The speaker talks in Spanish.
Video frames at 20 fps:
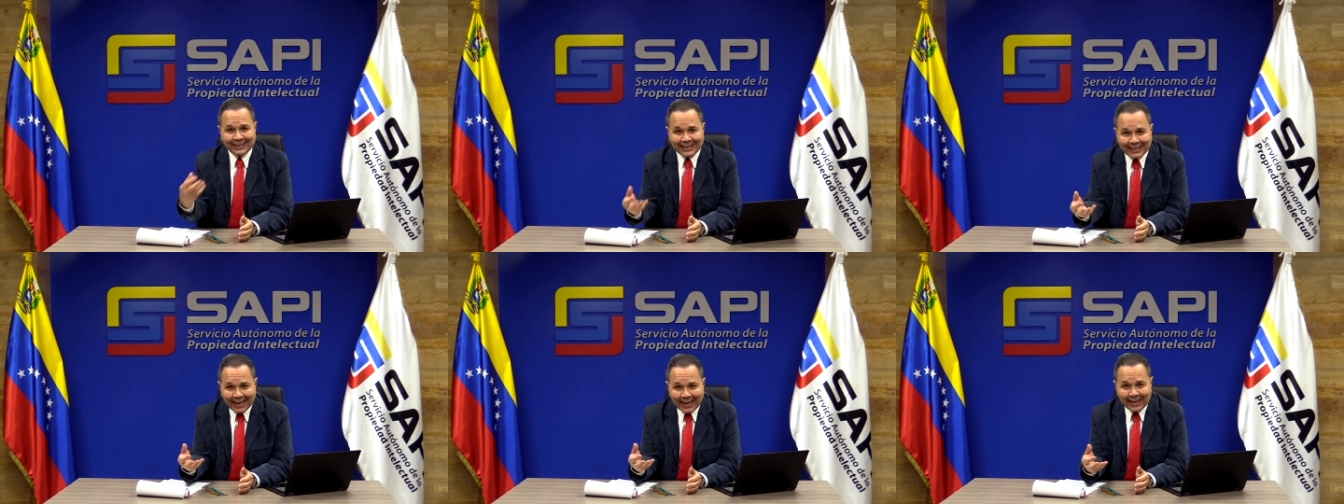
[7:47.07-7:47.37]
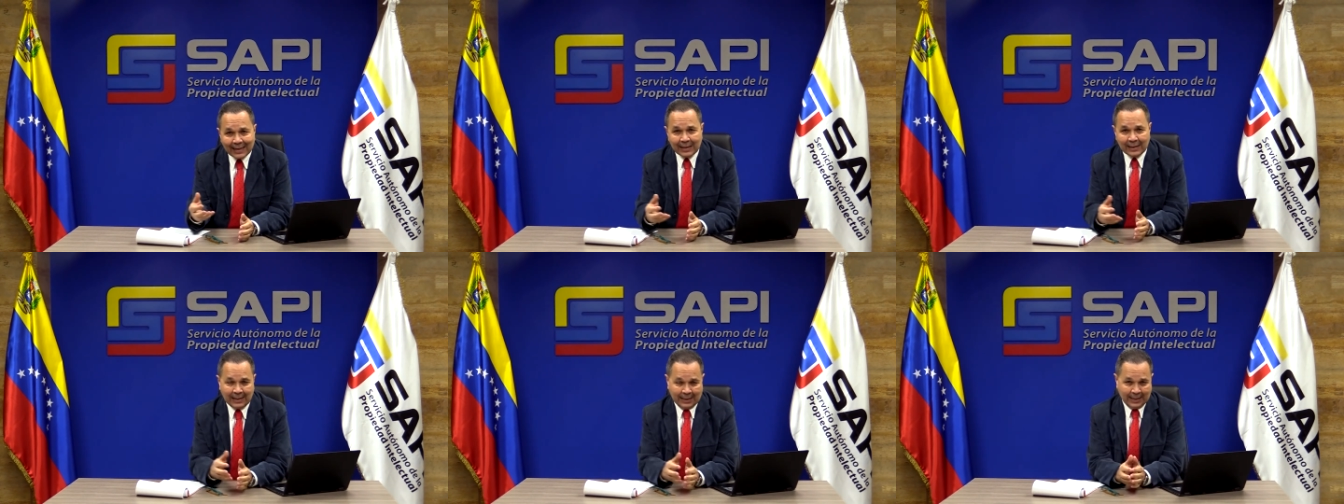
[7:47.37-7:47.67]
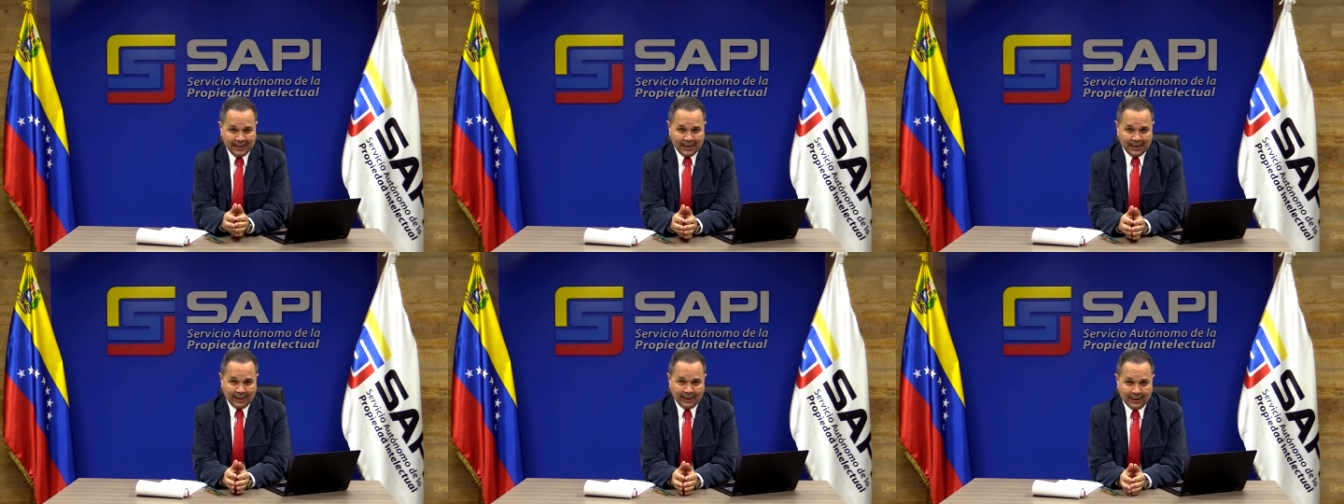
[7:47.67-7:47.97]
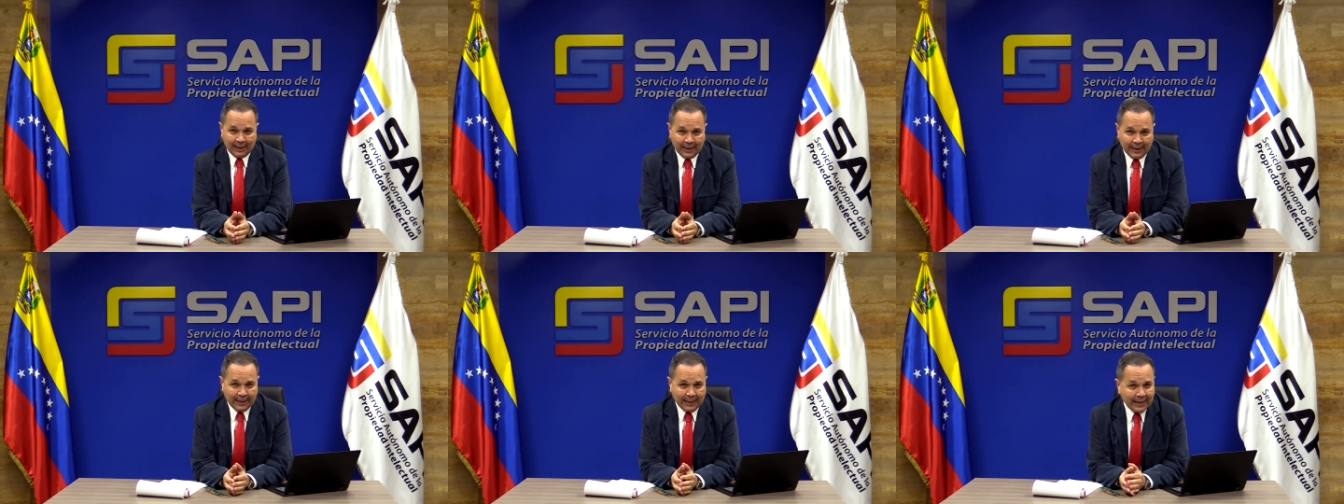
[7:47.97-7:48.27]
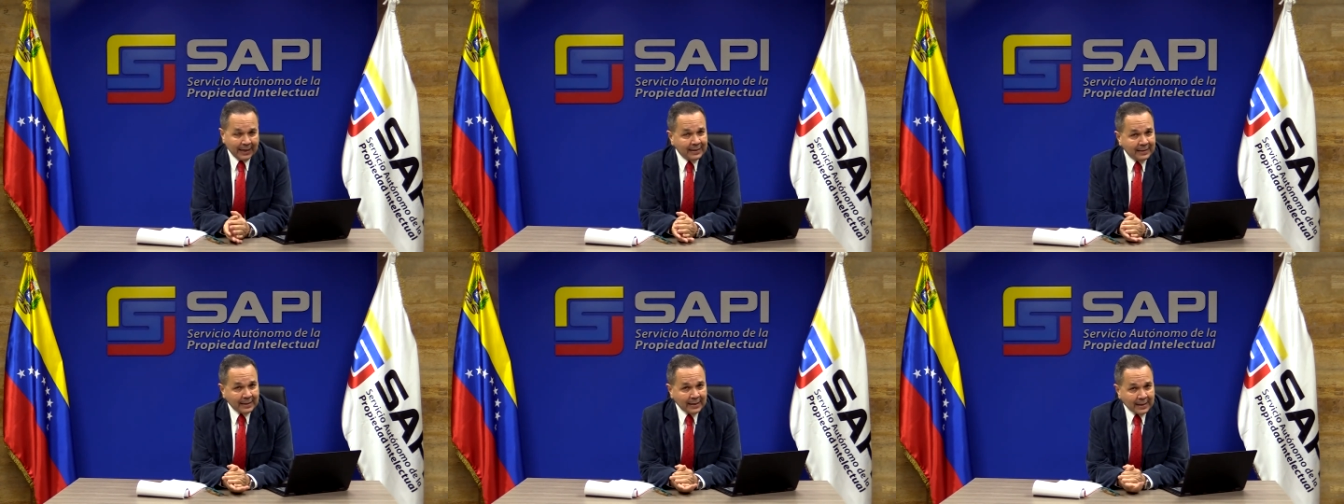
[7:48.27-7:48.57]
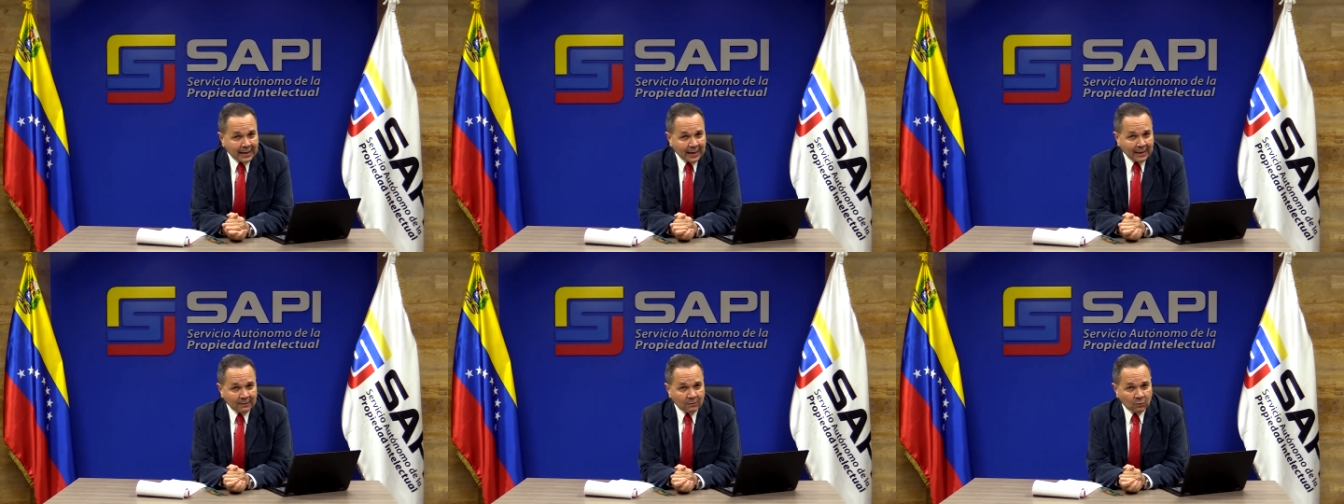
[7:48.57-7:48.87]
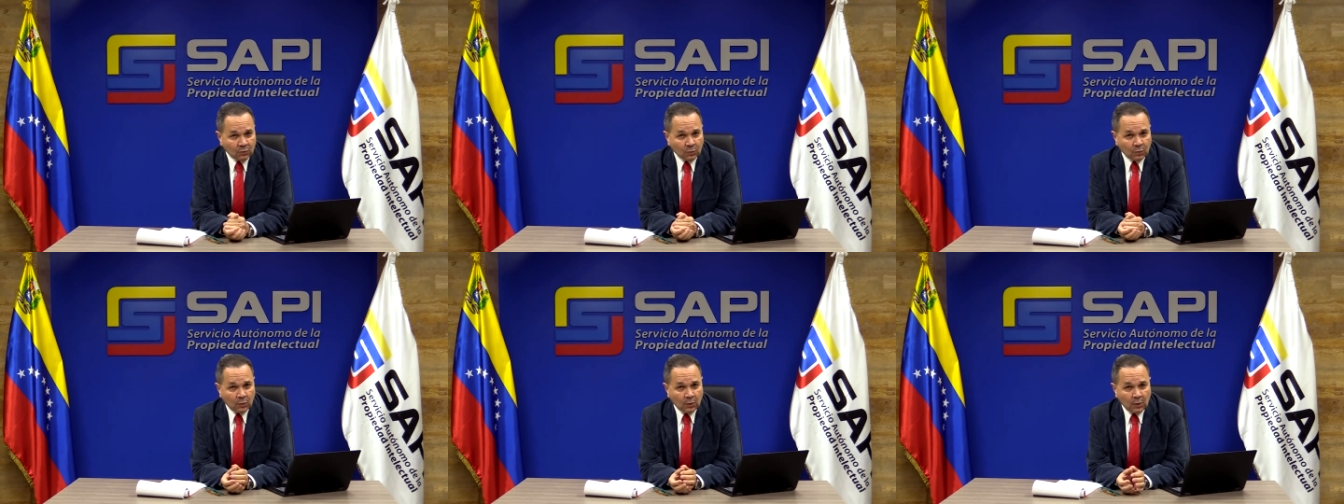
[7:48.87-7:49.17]
técnica en este
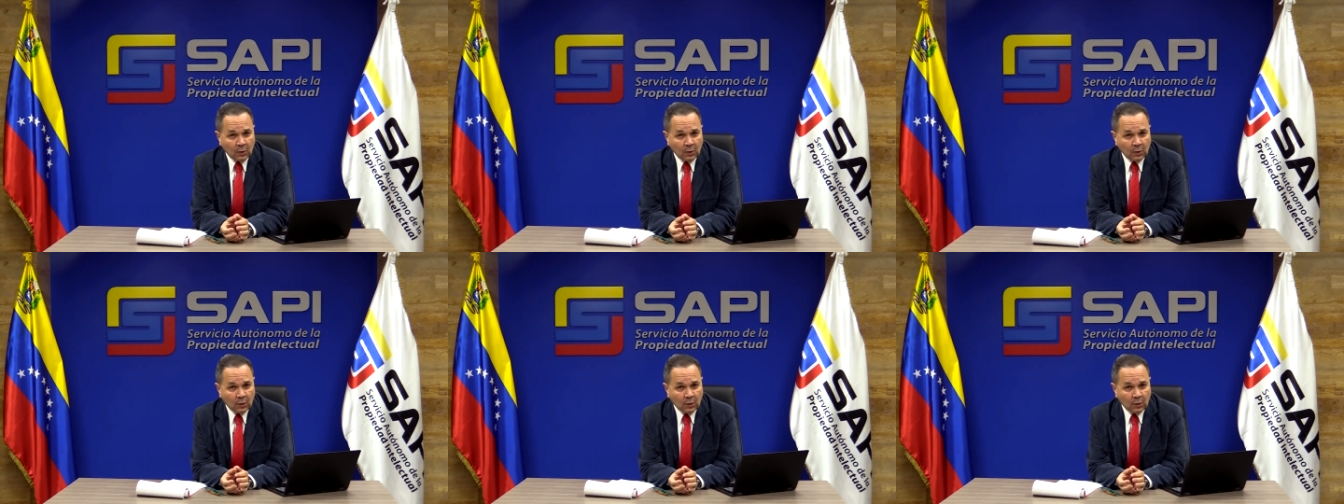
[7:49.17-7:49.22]
caso.